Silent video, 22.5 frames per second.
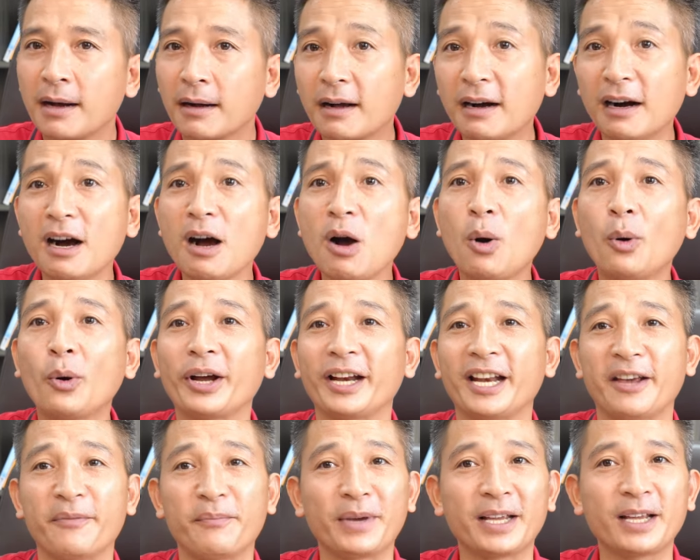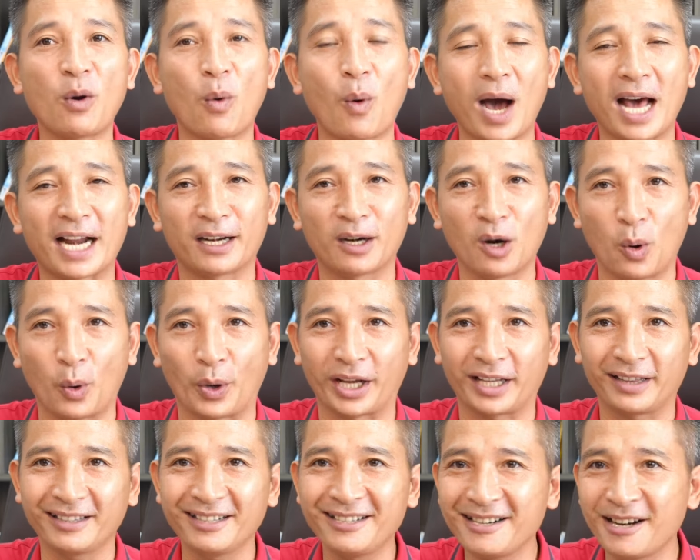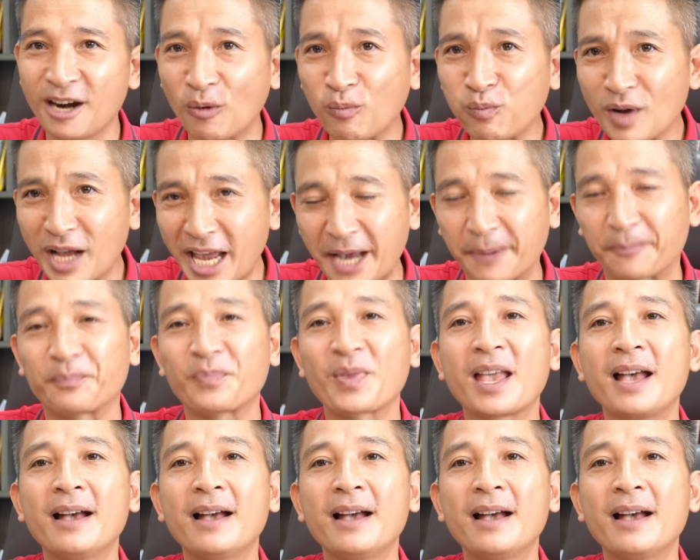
cơ hội để mình hoán đổi từ nông nghiệp